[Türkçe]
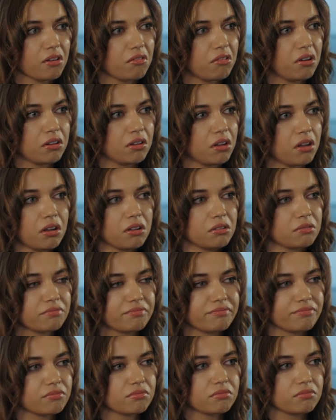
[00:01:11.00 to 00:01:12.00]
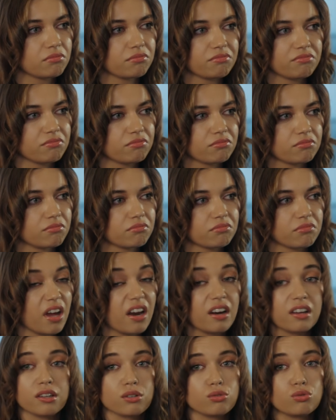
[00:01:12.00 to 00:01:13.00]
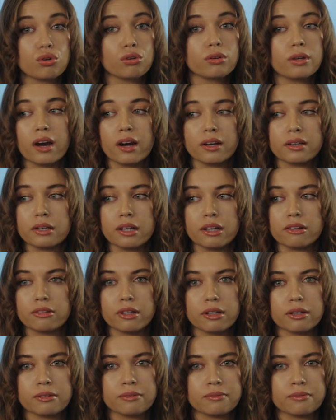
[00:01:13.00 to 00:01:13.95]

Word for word: Vallahi herkes çok gergin evde.